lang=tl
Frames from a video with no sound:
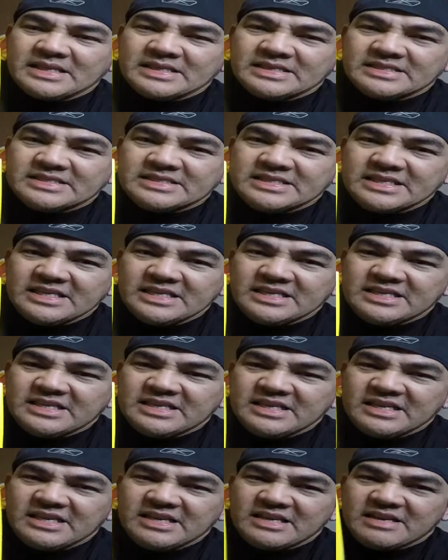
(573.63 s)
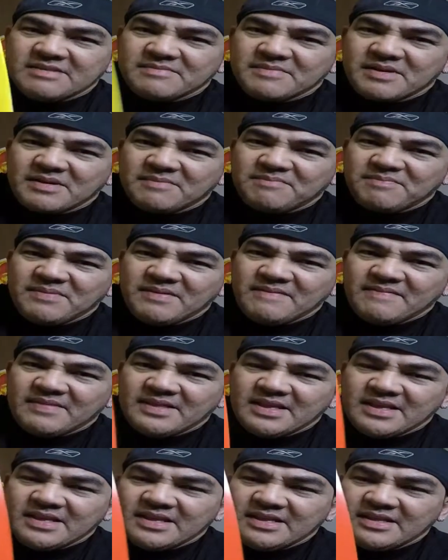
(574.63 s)
CD na may 15 uh,
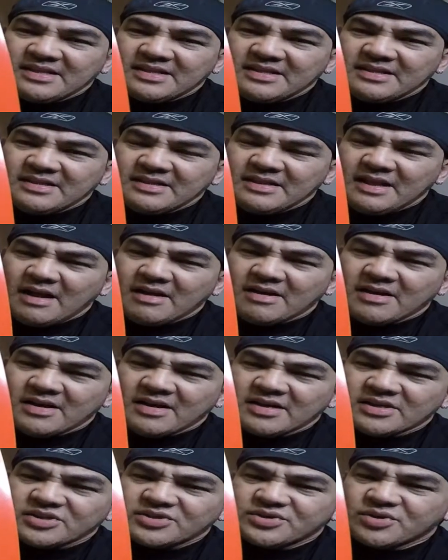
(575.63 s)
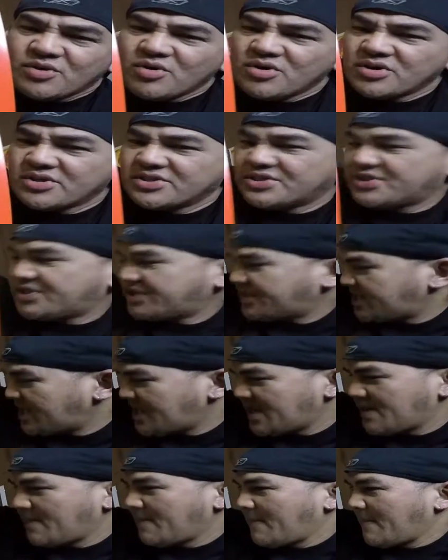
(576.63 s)
ah, songs.
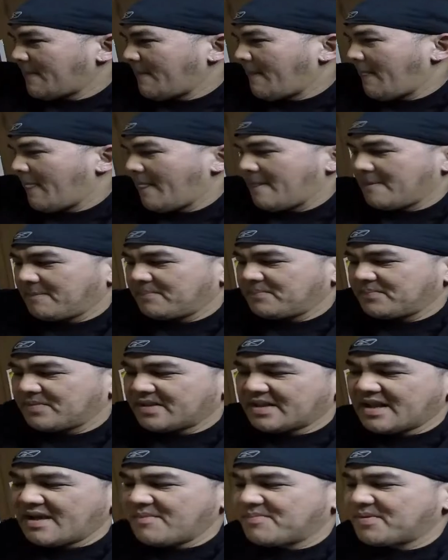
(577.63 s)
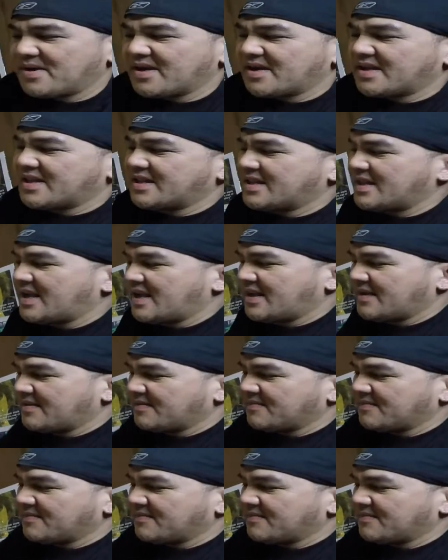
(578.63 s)
Napakaganda.